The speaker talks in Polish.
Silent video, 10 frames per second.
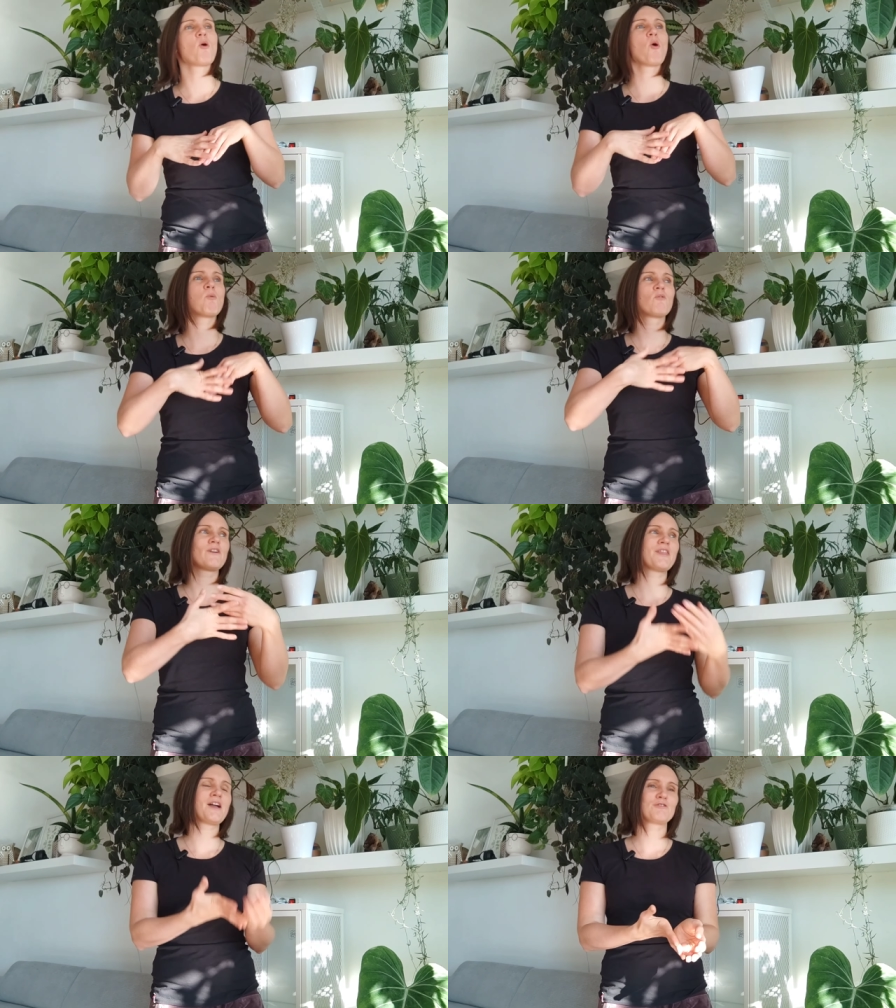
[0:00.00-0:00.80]

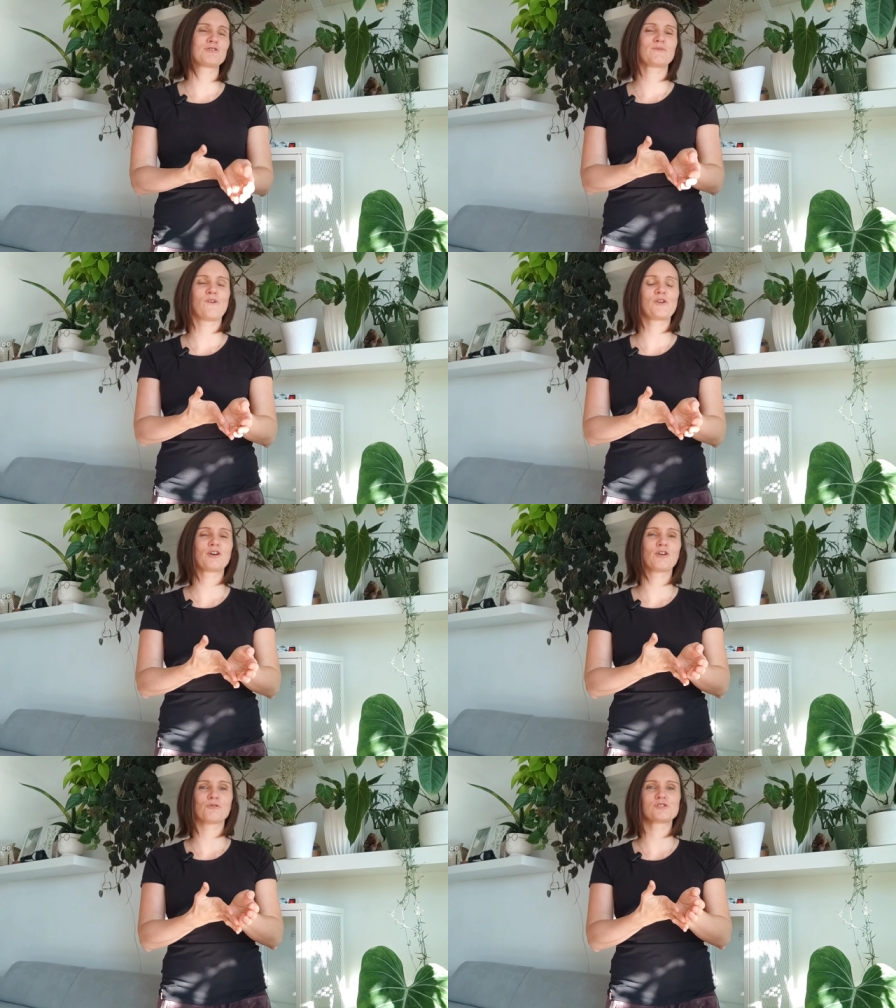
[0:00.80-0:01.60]
poopowiadali o
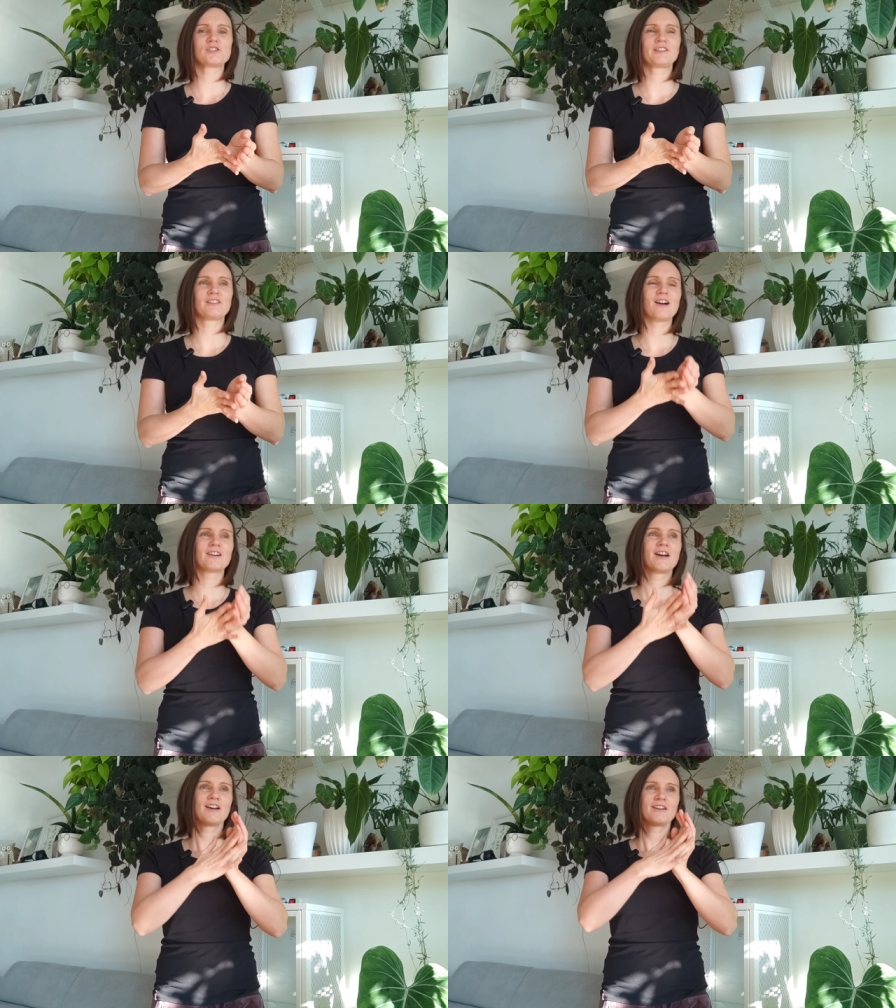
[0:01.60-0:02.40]
swoich roślinach,